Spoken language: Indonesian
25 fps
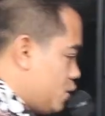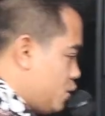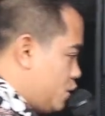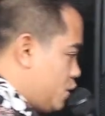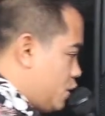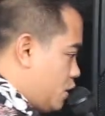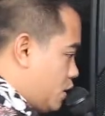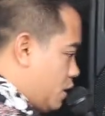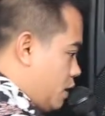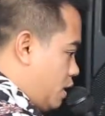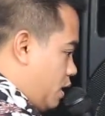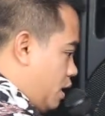
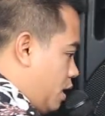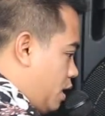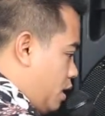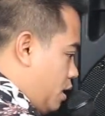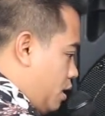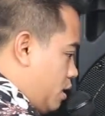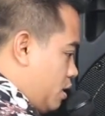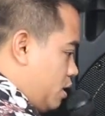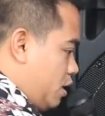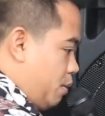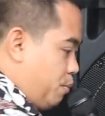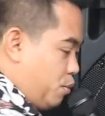jig
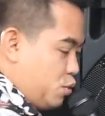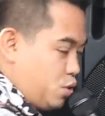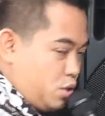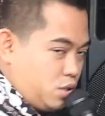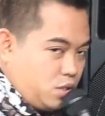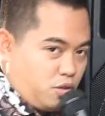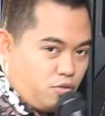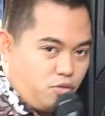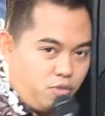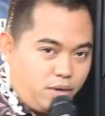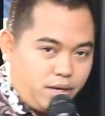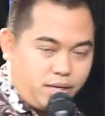A. Ini
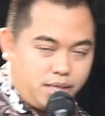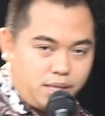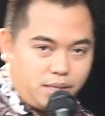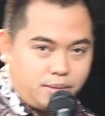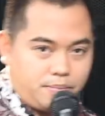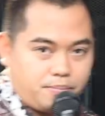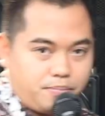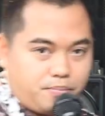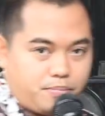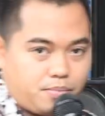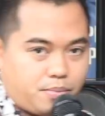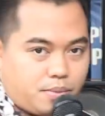posisi flat.
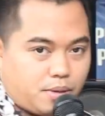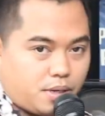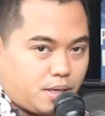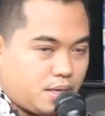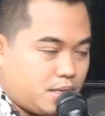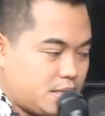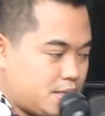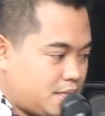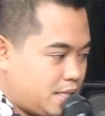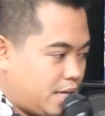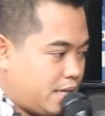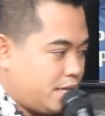
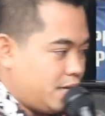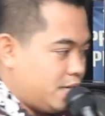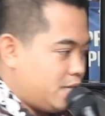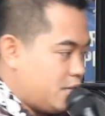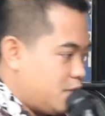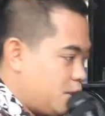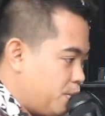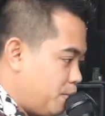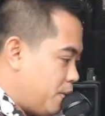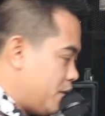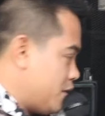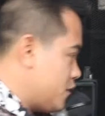Saya
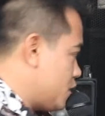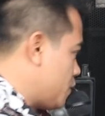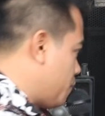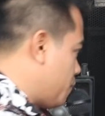di depan